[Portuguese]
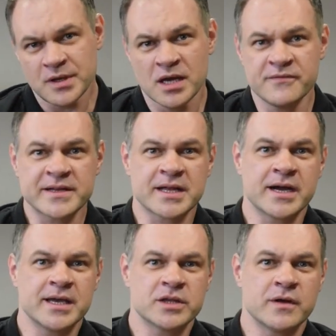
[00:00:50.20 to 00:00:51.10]
ele vai estar tá
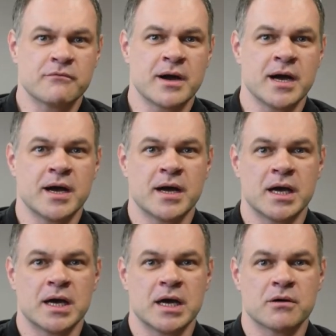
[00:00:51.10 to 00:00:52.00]
ganhando aí com
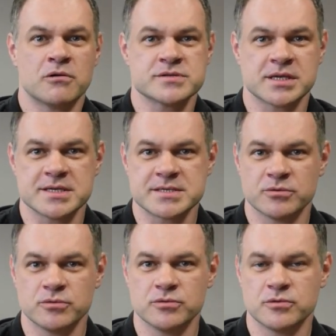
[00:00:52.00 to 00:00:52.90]
a, com a oscilação
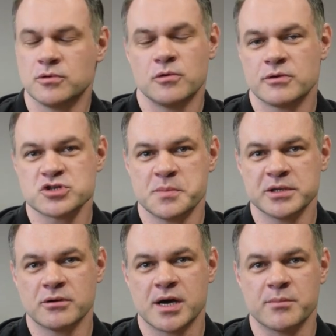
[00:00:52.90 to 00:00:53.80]
do, com a
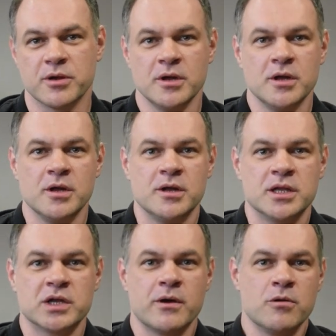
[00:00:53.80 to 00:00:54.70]
subida do câmbio.
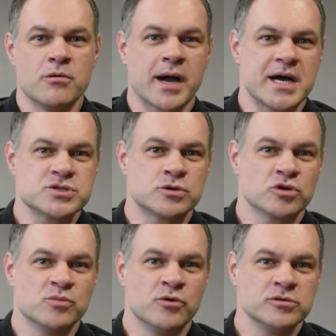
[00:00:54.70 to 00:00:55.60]
Não é o caso de
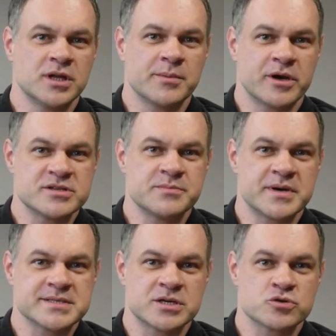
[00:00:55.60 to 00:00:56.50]
todo mundo, né? A maioria dos
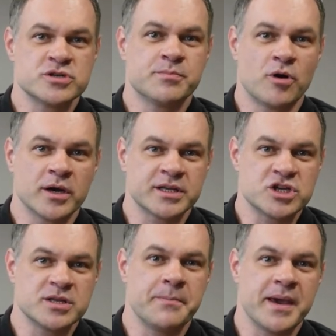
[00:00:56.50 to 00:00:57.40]
empresários hoje importa, a
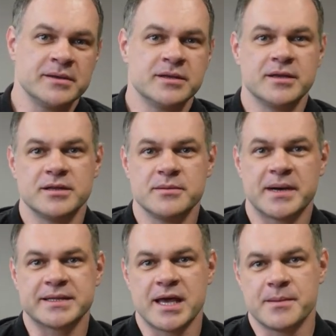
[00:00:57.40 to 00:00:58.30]
gente depende de, de
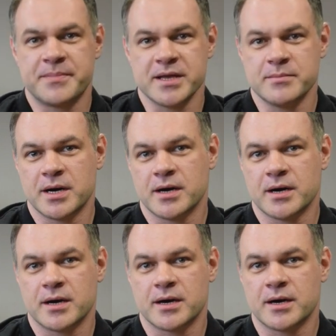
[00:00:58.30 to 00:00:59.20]

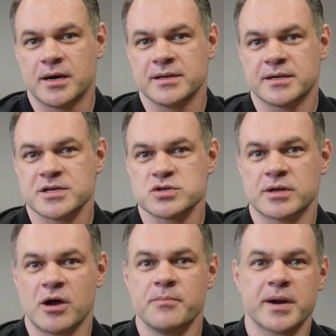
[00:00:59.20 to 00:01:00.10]
matéria-prima
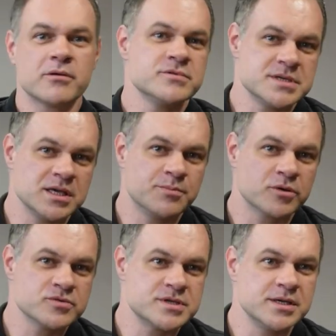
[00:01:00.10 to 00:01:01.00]
internacional para conseguir
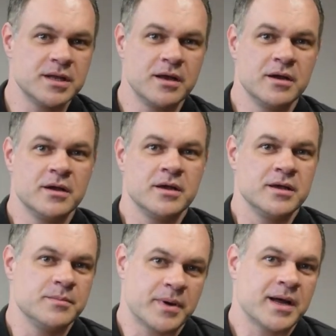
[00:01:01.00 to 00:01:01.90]
produzir, né?
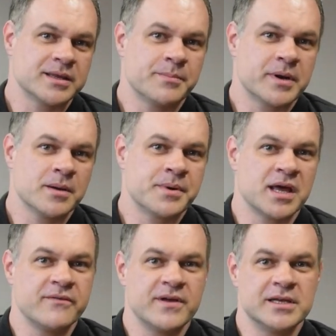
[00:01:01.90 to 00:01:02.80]
E para até para
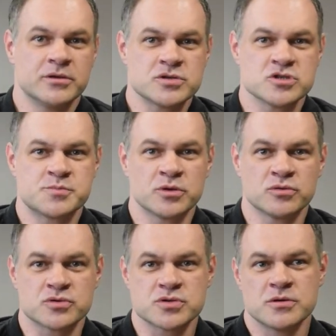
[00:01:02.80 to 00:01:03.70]
revender nossos
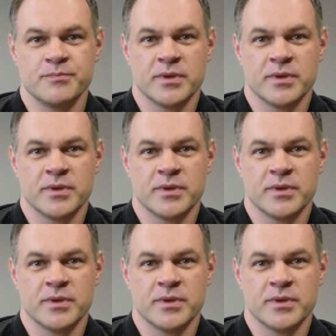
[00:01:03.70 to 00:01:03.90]
produtos.